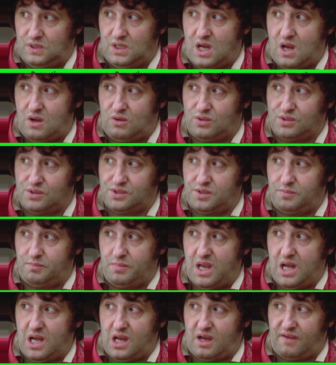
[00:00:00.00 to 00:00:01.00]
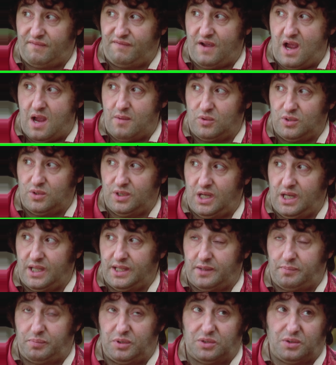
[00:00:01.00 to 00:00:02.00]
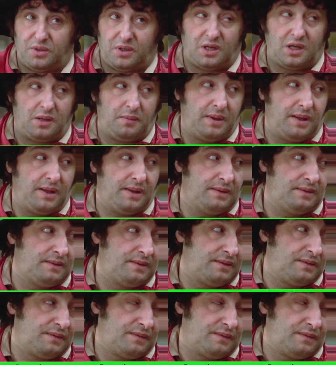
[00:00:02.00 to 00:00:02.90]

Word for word: È così bella perché fa modella da non scultore.